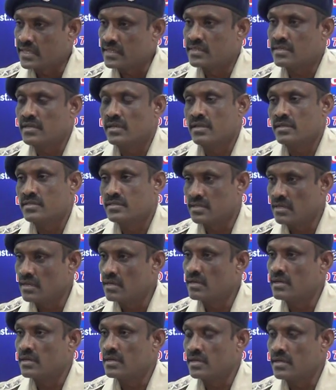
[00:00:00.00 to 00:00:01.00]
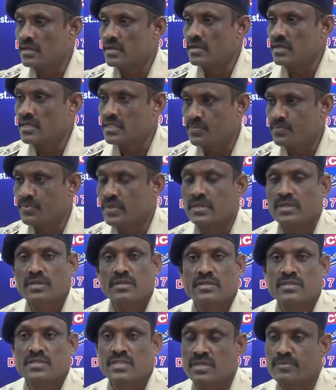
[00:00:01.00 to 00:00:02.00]
జగిత్యాల జిల్లా ఎస్పీ
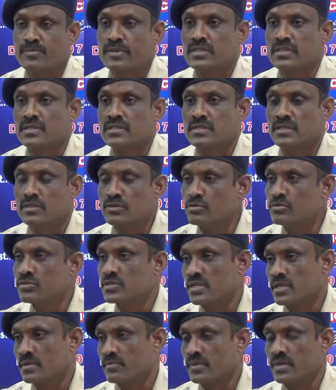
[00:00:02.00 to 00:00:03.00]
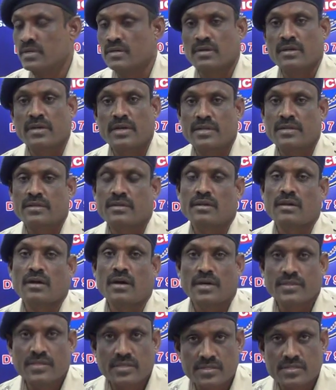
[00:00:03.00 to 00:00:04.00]
శ్రీమతి సింధు శర్మ గారి
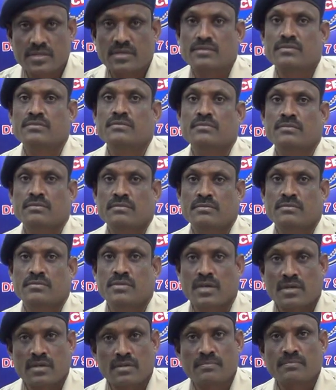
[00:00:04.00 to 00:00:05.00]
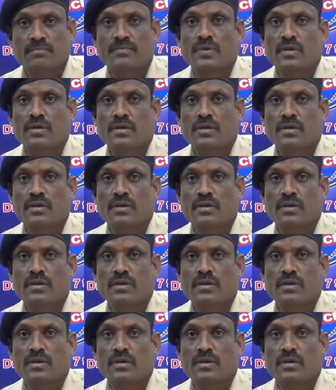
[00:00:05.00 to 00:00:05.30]
ఆదేశానుసారం